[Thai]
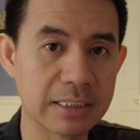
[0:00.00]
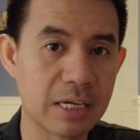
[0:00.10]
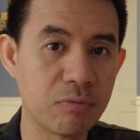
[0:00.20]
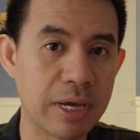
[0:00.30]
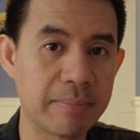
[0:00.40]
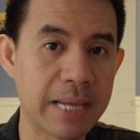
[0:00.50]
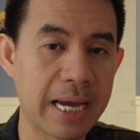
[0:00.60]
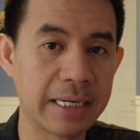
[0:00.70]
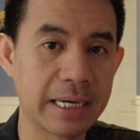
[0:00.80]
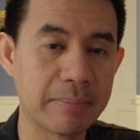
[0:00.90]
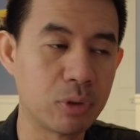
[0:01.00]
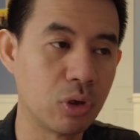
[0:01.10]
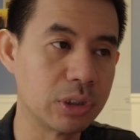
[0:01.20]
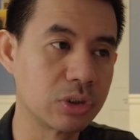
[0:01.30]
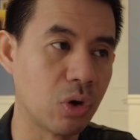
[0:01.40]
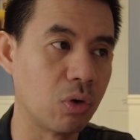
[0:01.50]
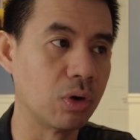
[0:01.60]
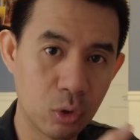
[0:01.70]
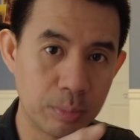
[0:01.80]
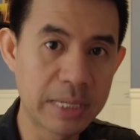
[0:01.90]
ง Sendwave ได้นะครับโดยส่ง
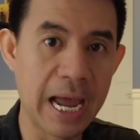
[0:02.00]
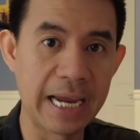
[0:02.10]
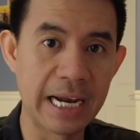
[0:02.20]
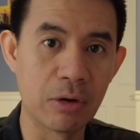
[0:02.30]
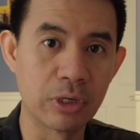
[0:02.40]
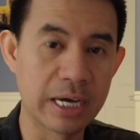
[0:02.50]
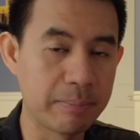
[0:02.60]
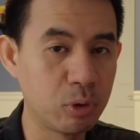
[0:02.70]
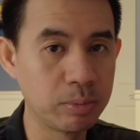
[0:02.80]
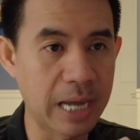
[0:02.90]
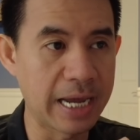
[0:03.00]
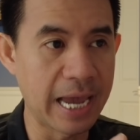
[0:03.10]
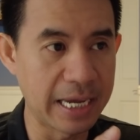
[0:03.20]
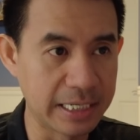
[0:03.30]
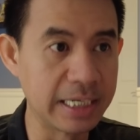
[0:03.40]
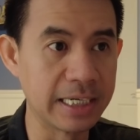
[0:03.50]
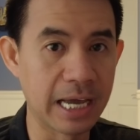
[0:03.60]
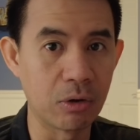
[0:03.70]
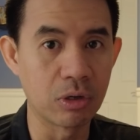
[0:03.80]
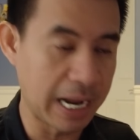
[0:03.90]
รูปถ่ายเรานะครับรูปถ่าย ไอ ดี เรา